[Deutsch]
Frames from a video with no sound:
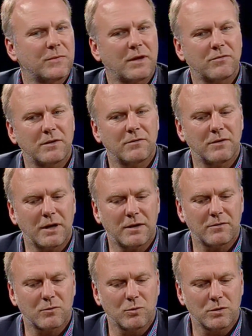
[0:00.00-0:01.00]
das sind, sind
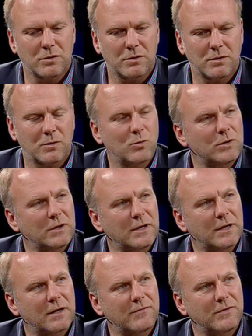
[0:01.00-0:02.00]
alles gute, gute
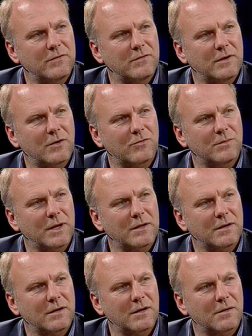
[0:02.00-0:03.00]
Dinge gewesen, die ich aus dem
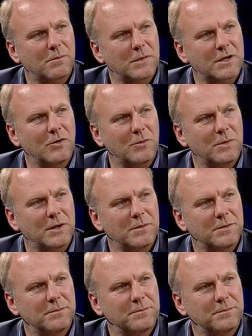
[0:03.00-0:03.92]
Leichtathletik mitgenommen habe.